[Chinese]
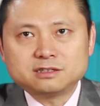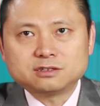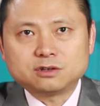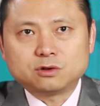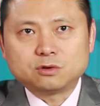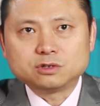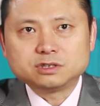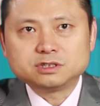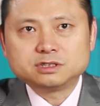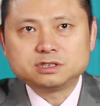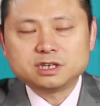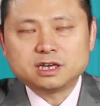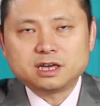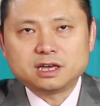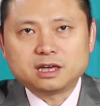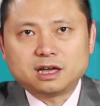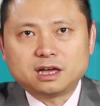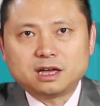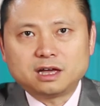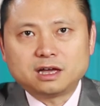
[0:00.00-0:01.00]
走一些
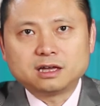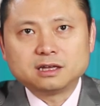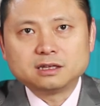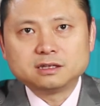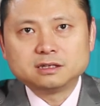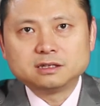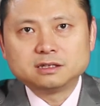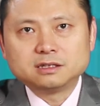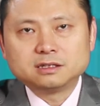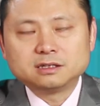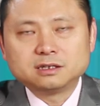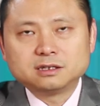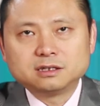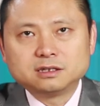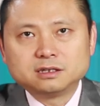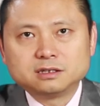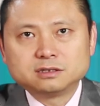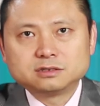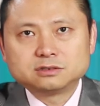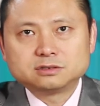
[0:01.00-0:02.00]
啊，
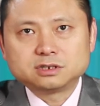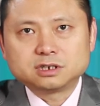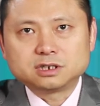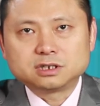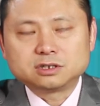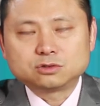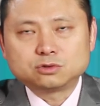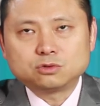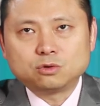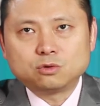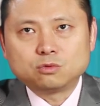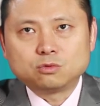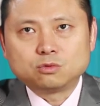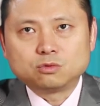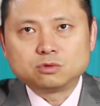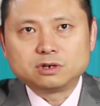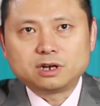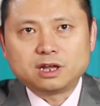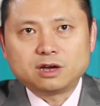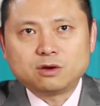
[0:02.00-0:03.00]
这个动
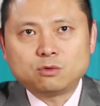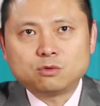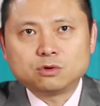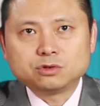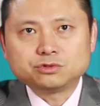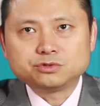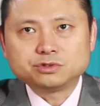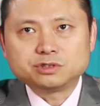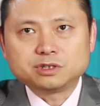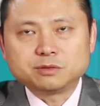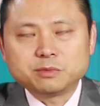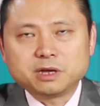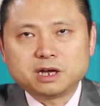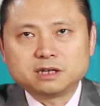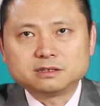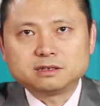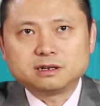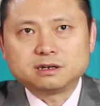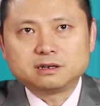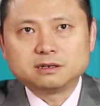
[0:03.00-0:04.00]
物来获取怎么
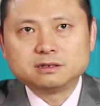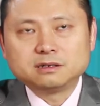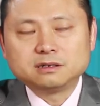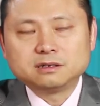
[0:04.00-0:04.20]
样呢？